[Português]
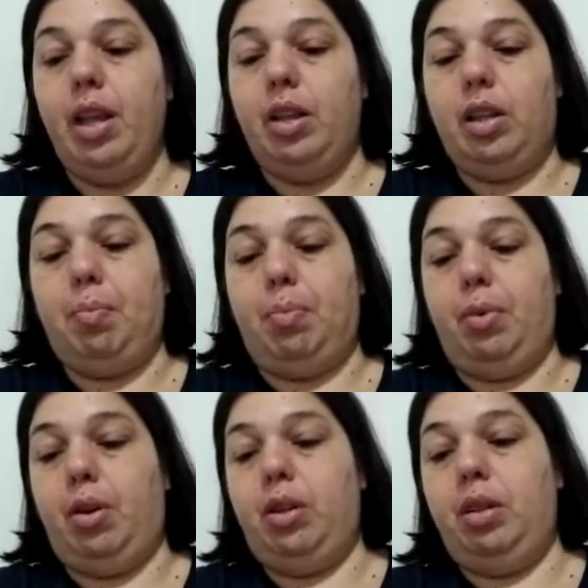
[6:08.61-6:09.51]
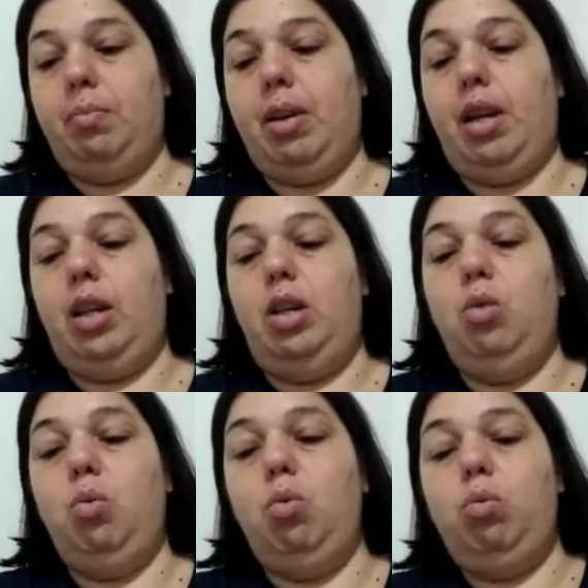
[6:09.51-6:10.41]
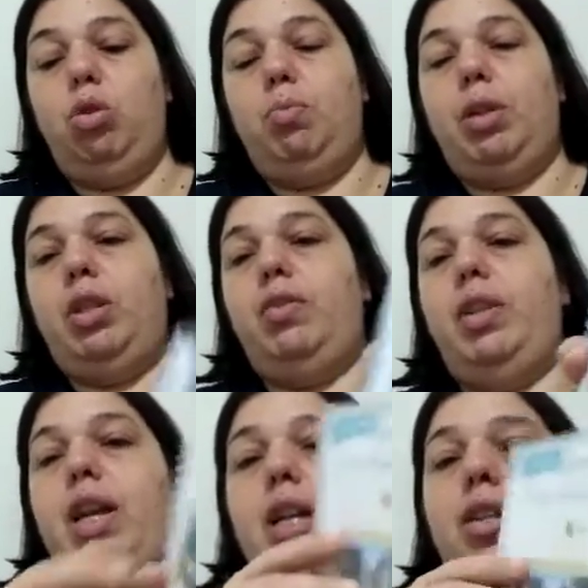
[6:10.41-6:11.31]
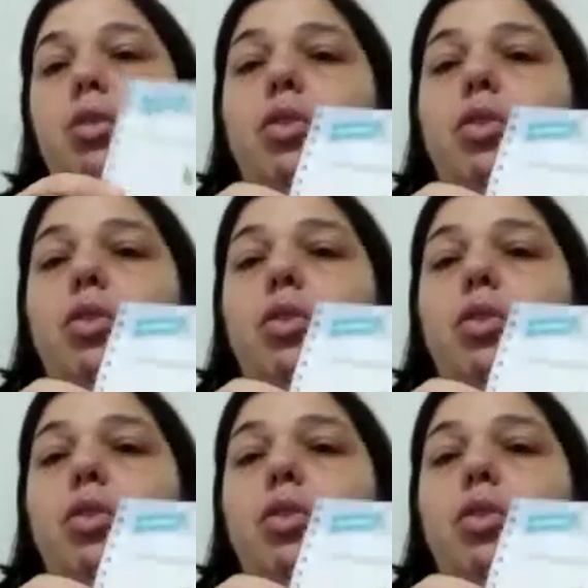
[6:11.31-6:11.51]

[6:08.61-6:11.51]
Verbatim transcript: Essa próxima e última atividade do